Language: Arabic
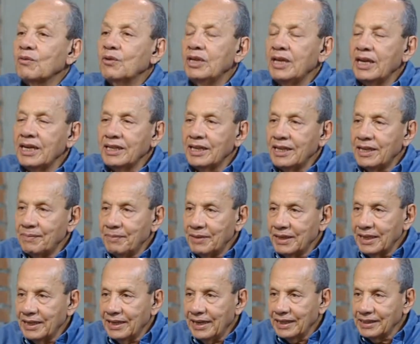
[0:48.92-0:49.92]
كلها انا لما
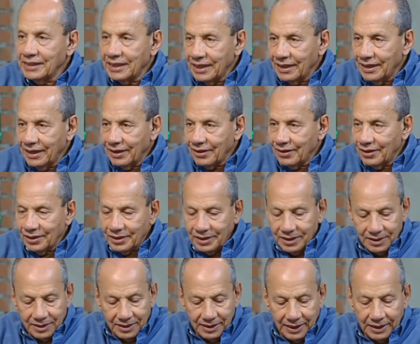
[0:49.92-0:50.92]
راجع عايز ارجع على الخط
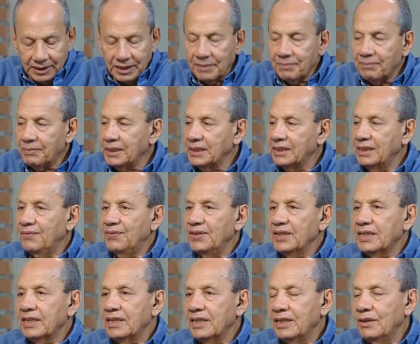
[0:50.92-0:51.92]
عشان بس
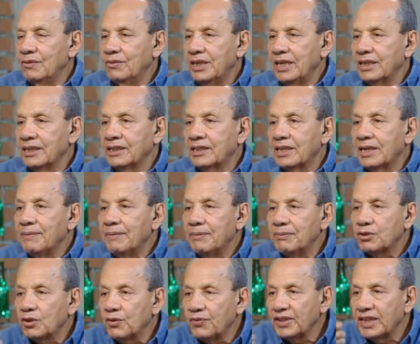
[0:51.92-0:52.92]
الفكره الولاد انت لما
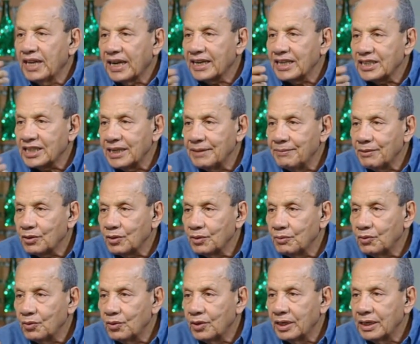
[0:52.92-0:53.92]
بتشوف النعكشه اللي
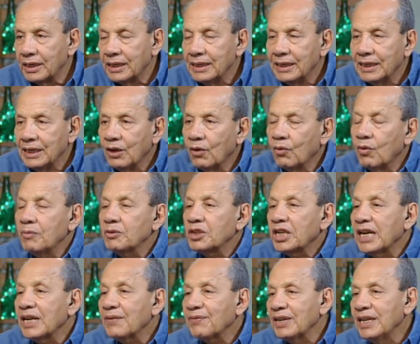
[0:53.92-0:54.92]
بيكتبوها هو مش
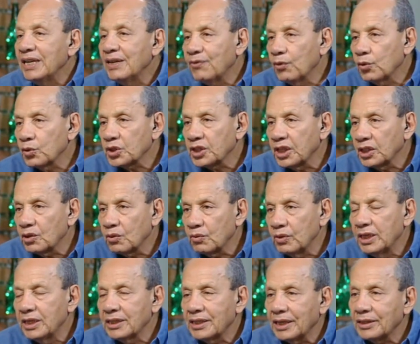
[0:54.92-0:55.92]
عارف ايه اللي فوق السطر
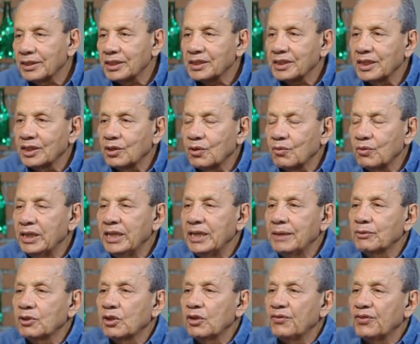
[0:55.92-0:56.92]
وايه اللي تحت السطر وايه
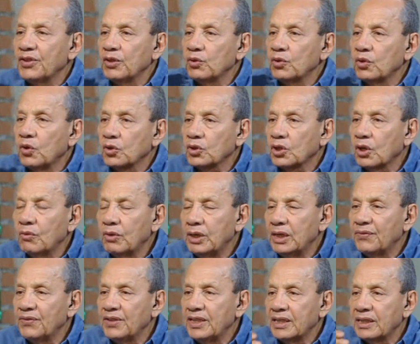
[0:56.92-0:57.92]
اللي فيه نقطه
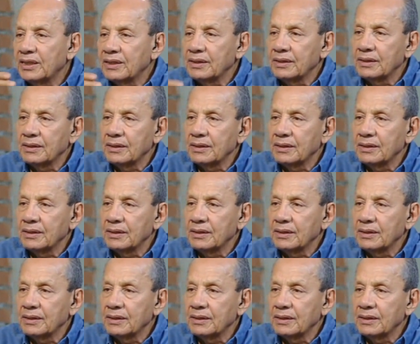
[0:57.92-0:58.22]
واللي الفرق فيه